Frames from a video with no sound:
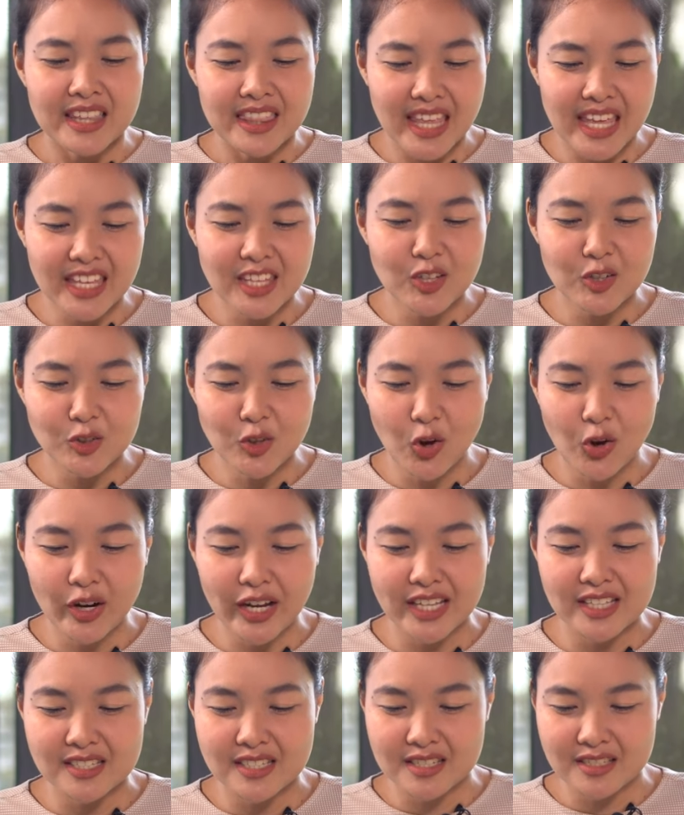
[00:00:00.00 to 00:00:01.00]
thank you, Doc
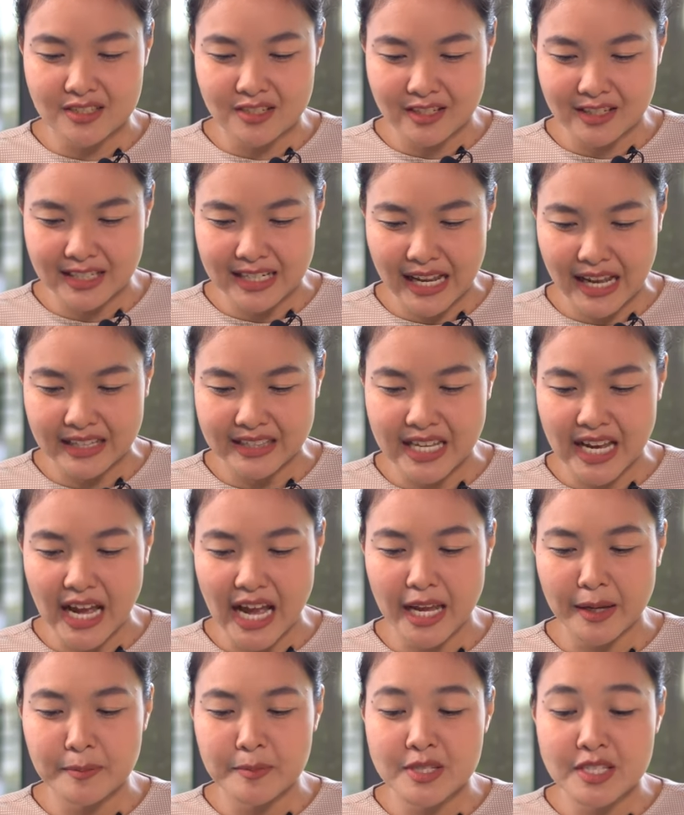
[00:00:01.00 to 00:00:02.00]
and Sister Glad.
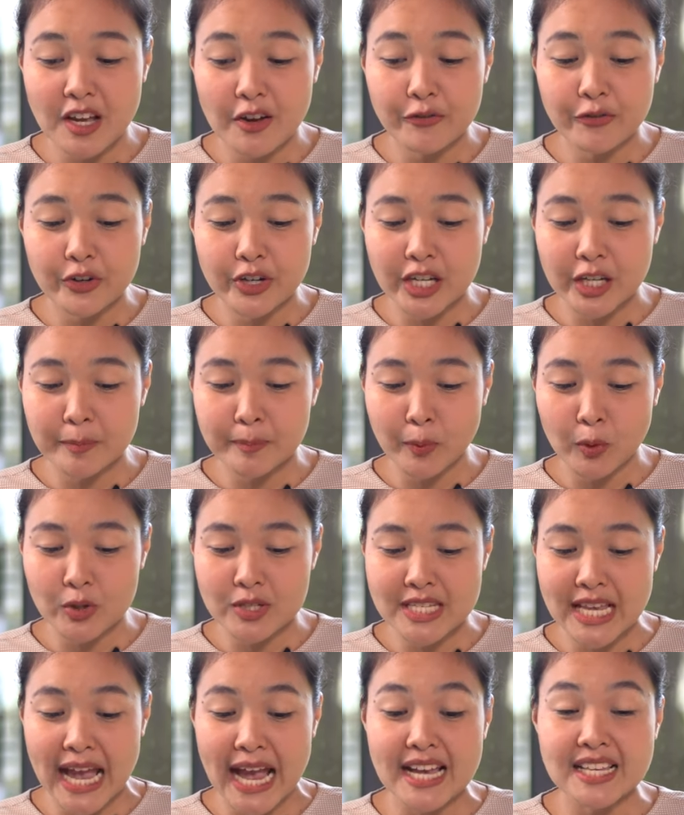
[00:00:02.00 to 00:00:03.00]
I'm suffering po
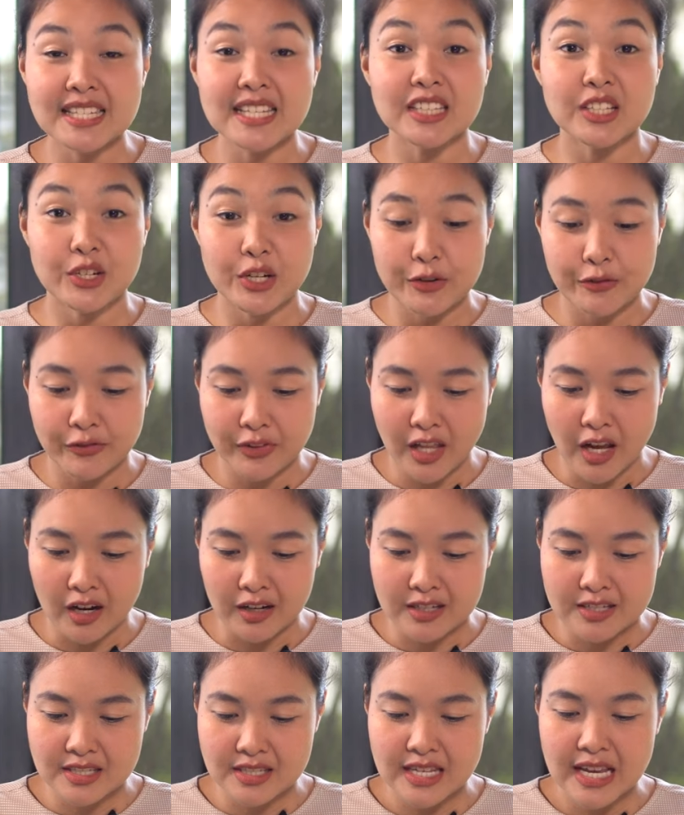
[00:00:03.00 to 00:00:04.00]
sa acid
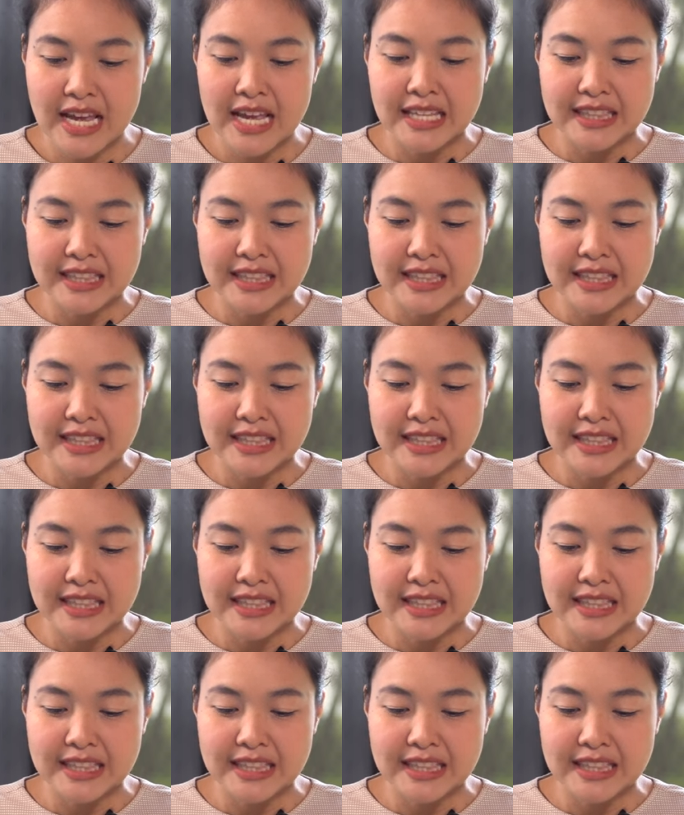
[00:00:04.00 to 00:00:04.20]
reflux.